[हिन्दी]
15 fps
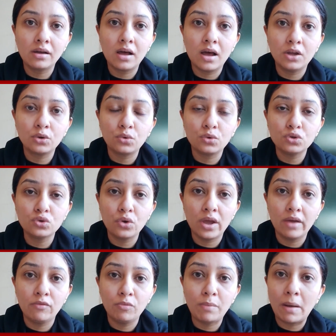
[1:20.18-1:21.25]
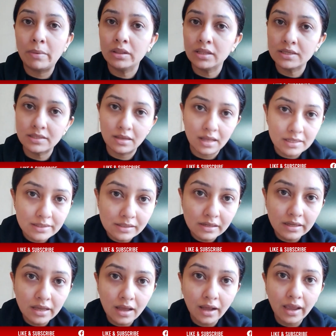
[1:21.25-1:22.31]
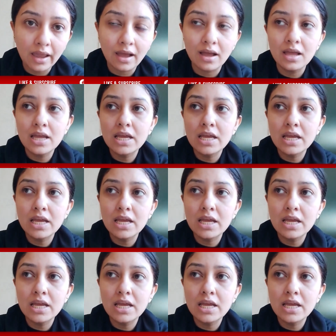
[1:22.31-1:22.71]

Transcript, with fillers: खान को जो है वो पाबंद सलासल किया गया